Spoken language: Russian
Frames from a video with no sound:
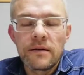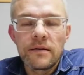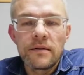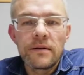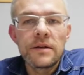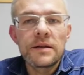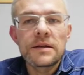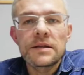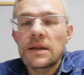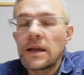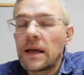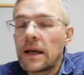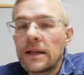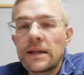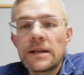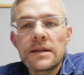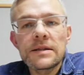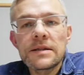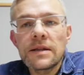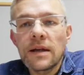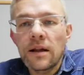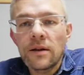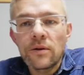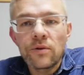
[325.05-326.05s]
Исаия не
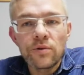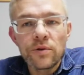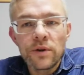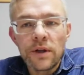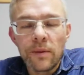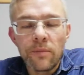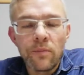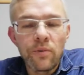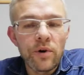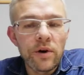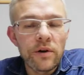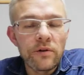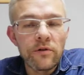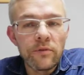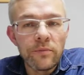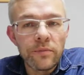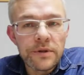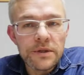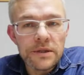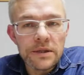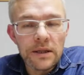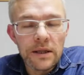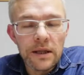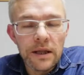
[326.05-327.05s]
знал, куда Бог его
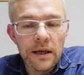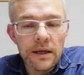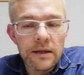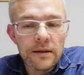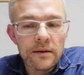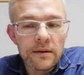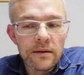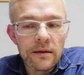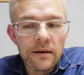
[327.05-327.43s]
посылает.